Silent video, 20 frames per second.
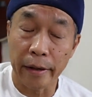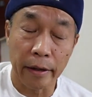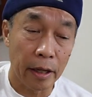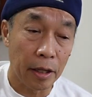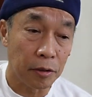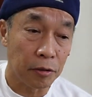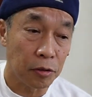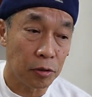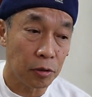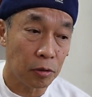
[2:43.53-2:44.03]

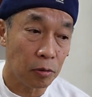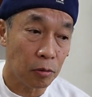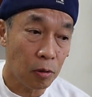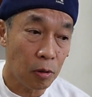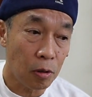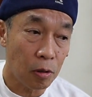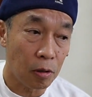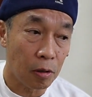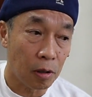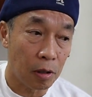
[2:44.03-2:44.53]
練習
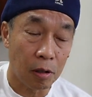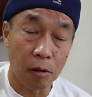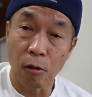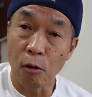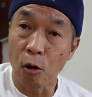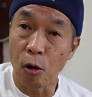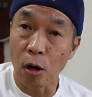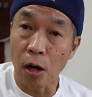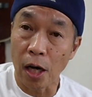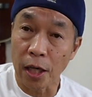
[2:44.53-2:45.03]
を
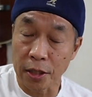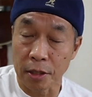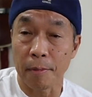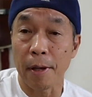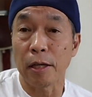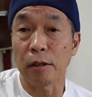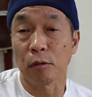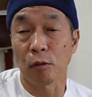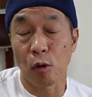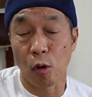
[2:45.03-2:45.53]
始
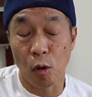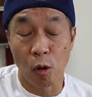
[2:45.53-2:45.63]
める